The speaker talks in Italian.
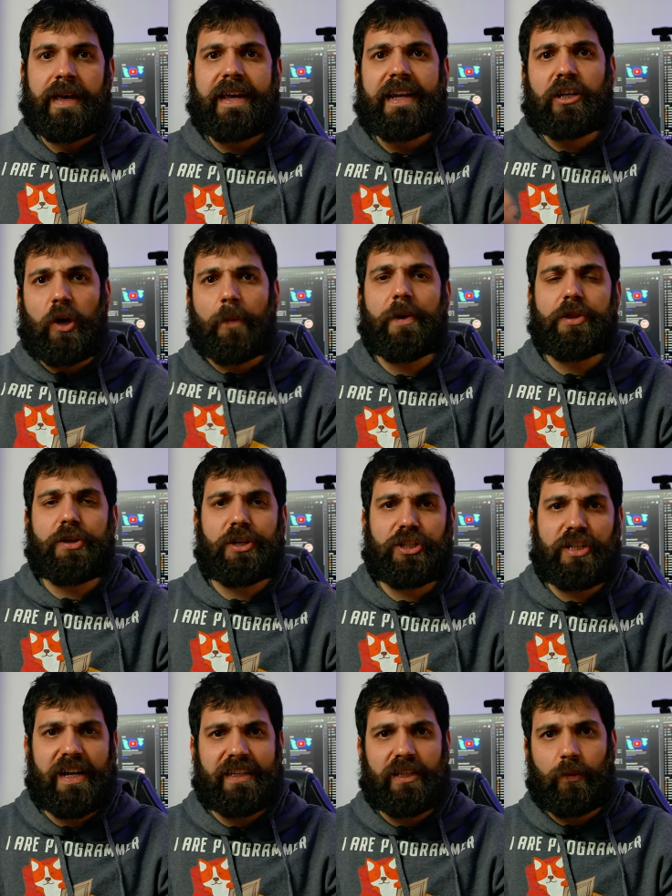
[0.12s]
Il copione
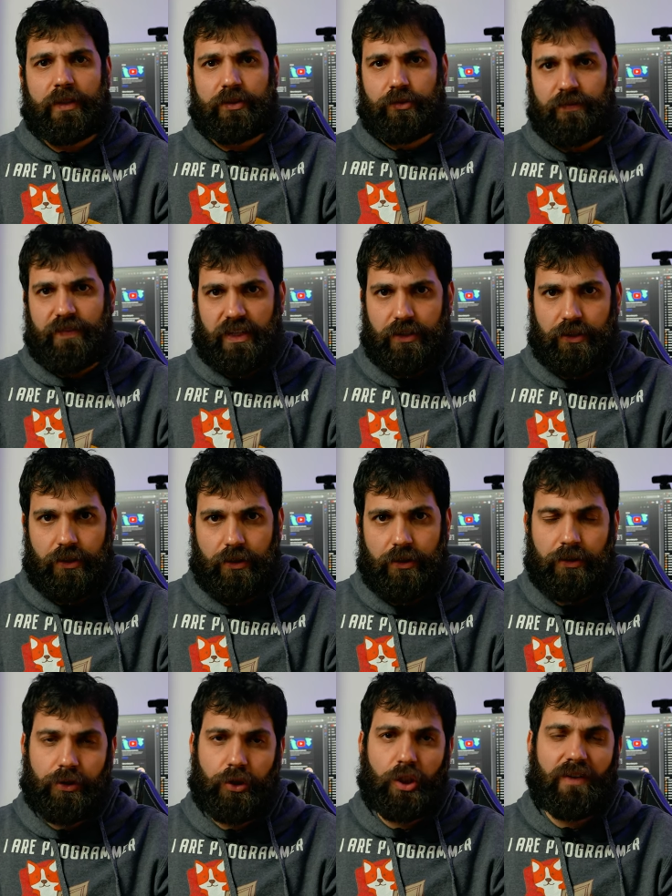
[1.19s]
originale di questo
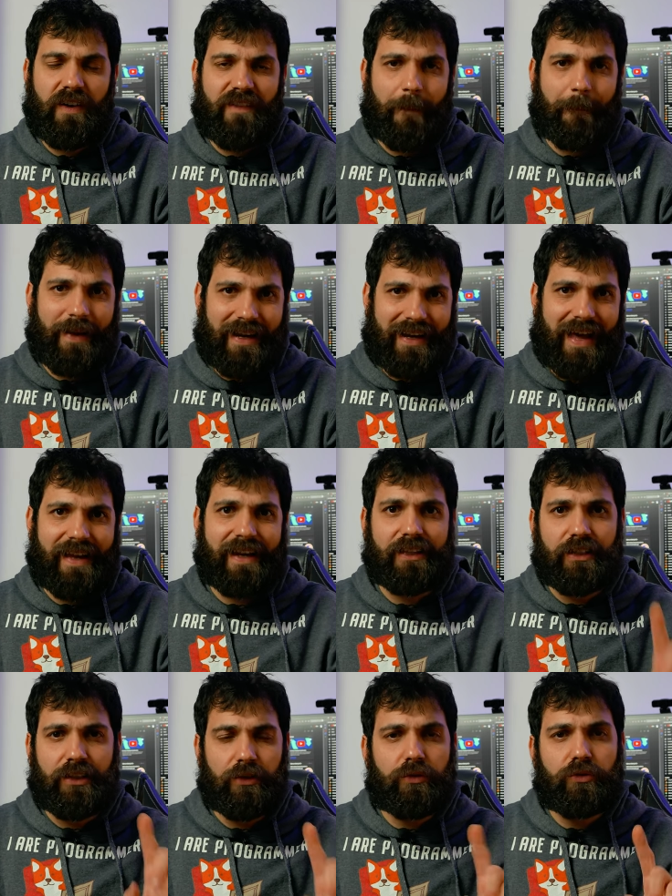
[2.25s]
video doveva parlare
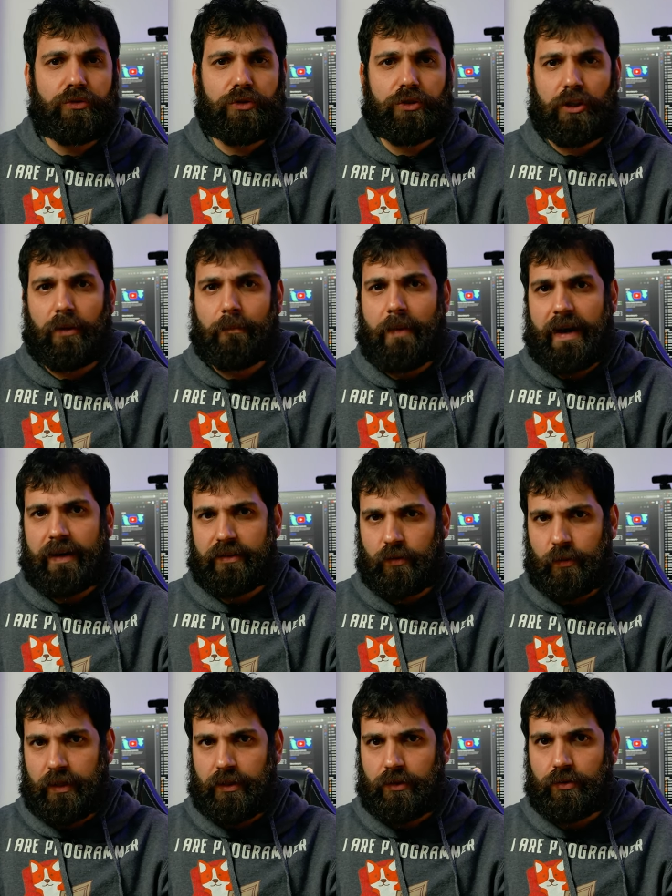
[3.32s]
di un solo bug di
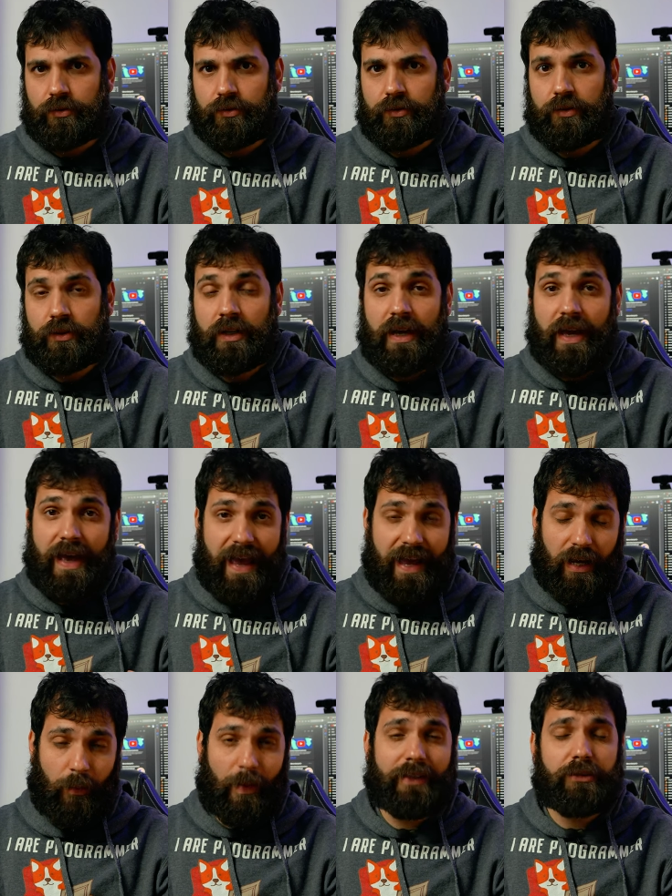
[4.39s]
Windows
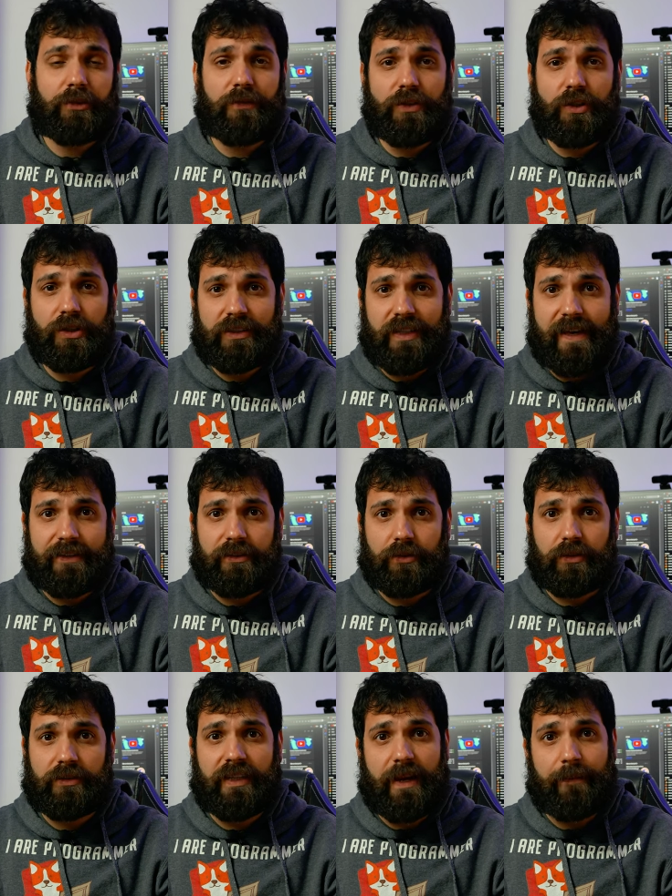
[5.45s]
e questo video
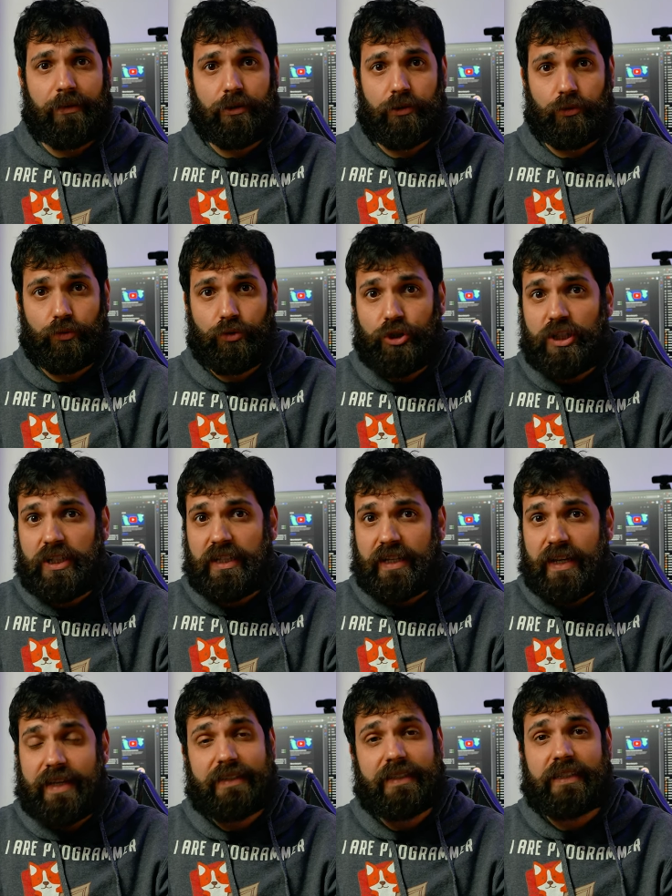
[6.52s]
stesso sarebbe dovuto
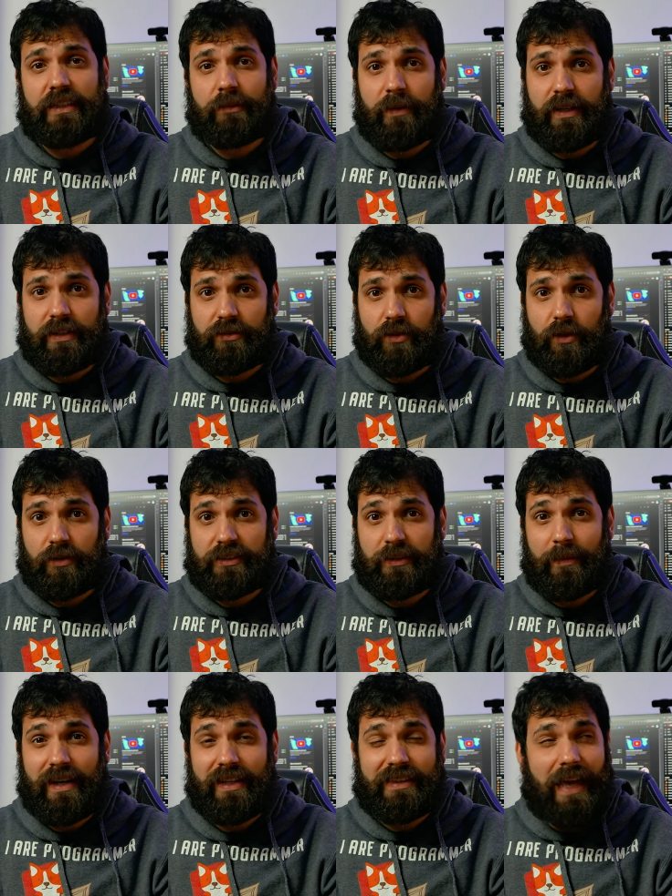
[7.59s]
uscire settimana scorsa,
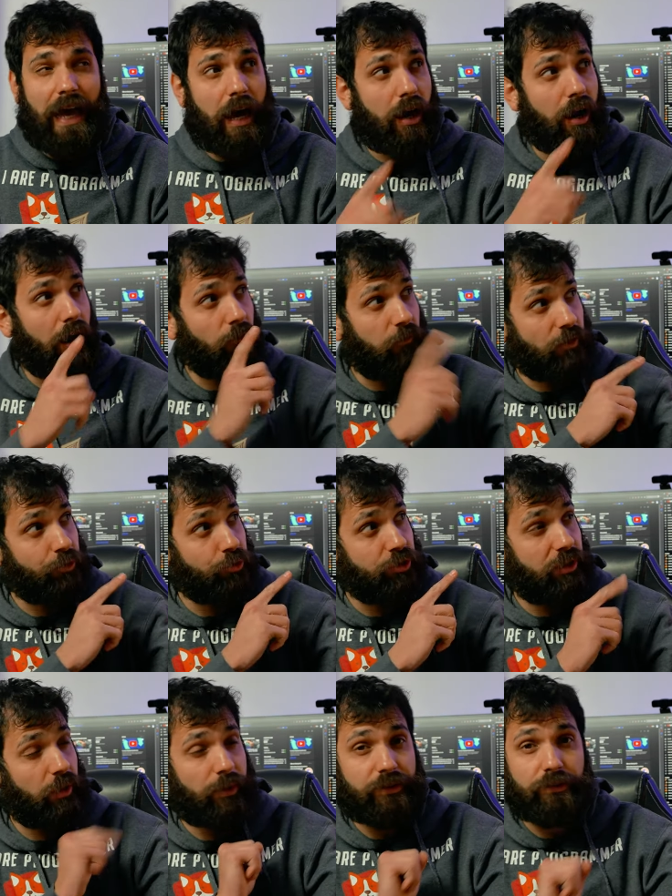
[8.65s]
ma in realtà ho fatto
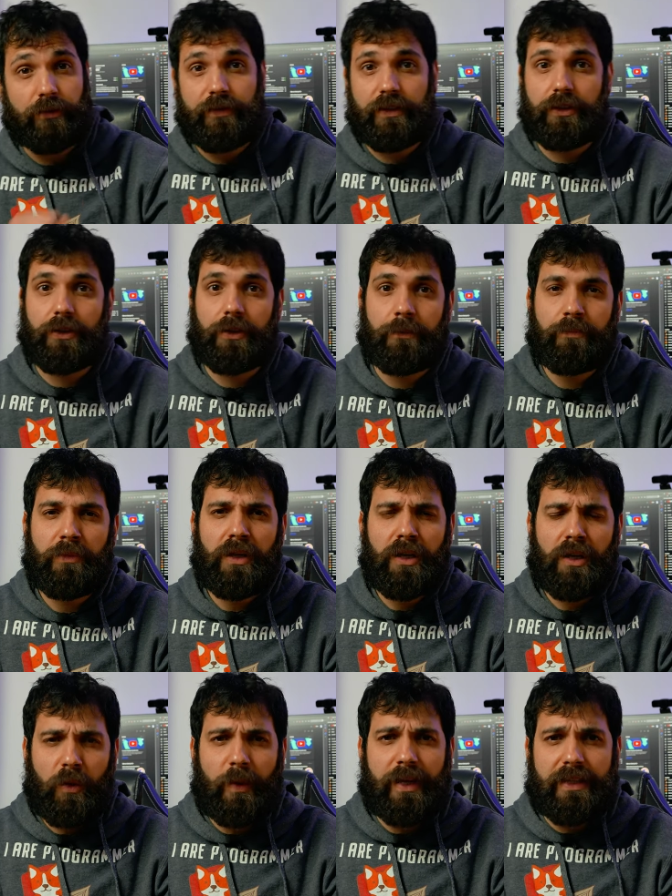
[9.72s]
uscire questo video.
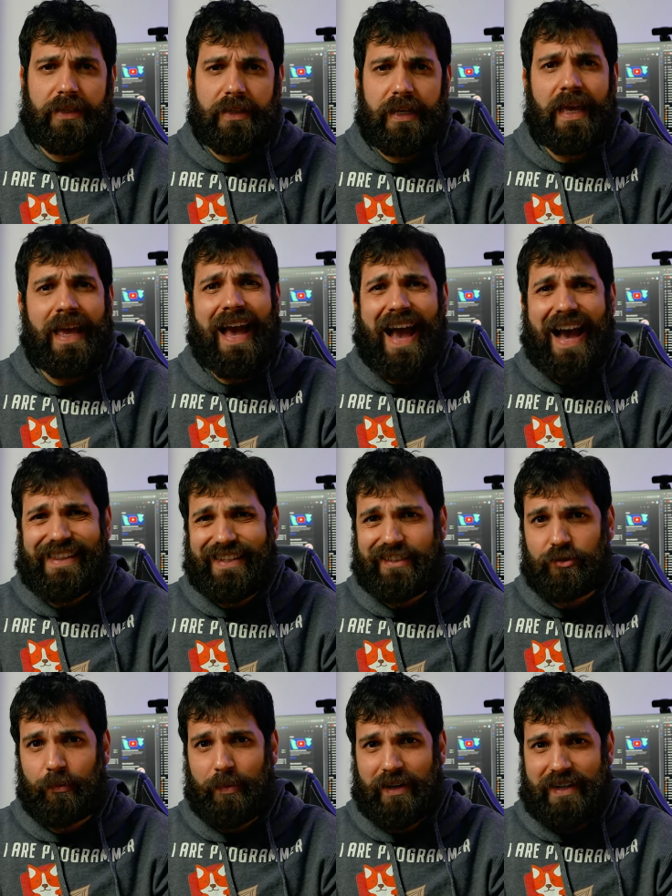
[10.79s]
Quindi
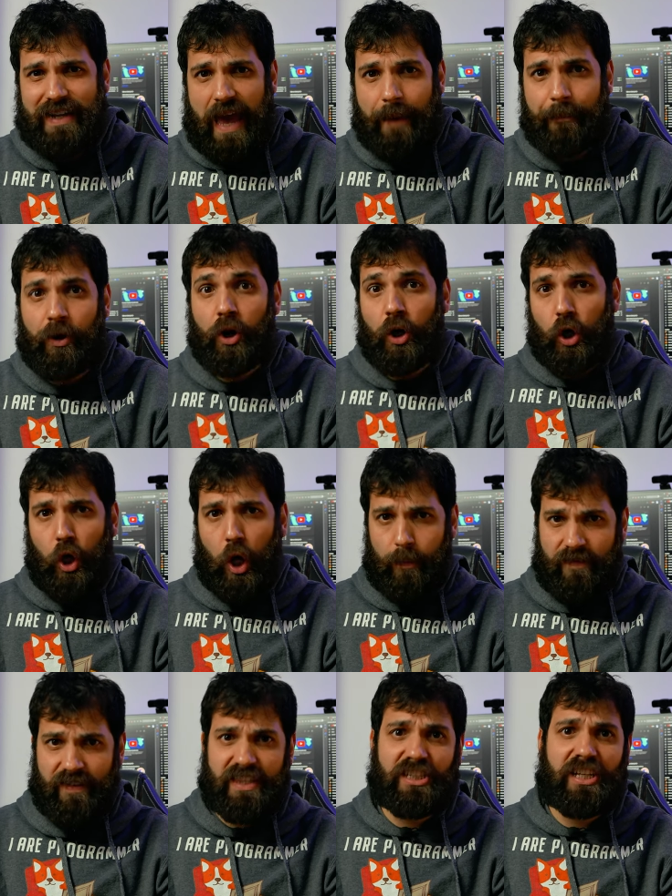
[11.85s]
adesso parliamo,
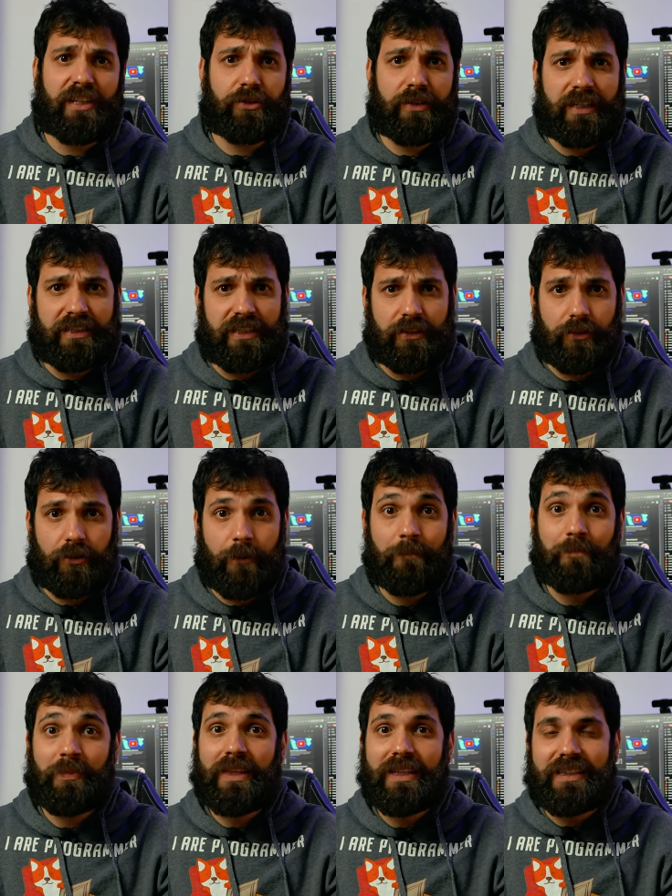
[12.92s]
come avete già detto dal titolo,
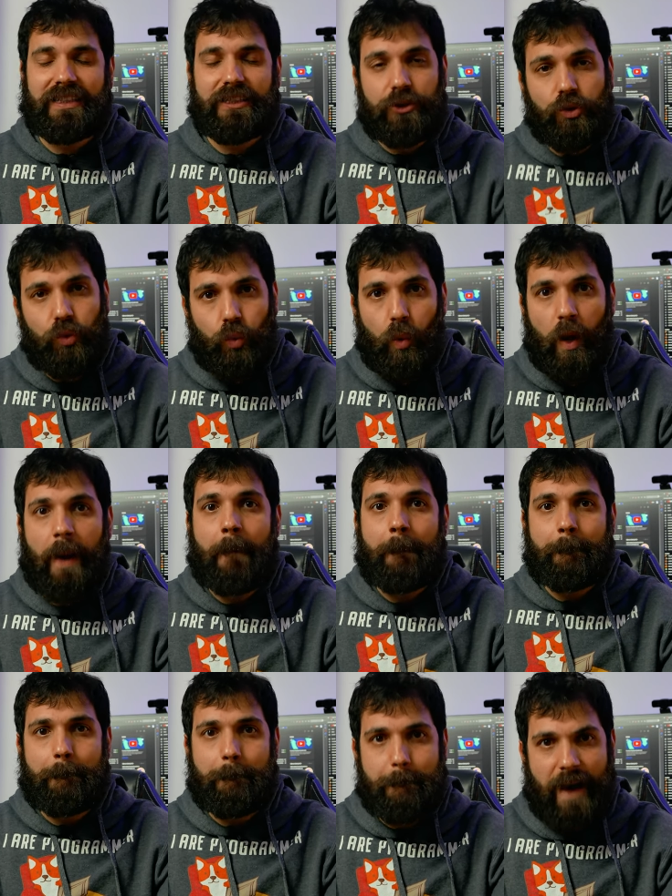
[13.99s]
di due
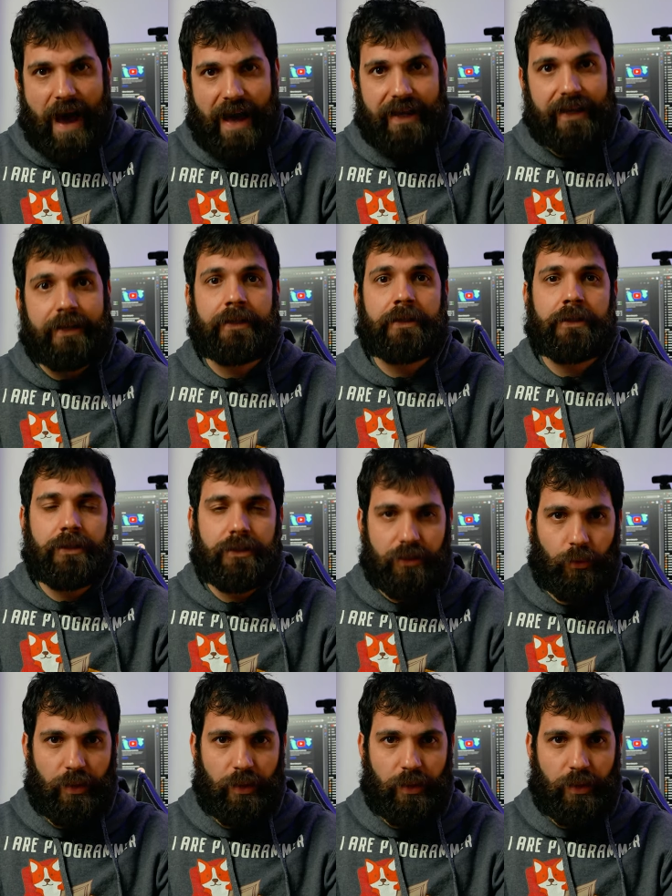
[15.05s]
bug di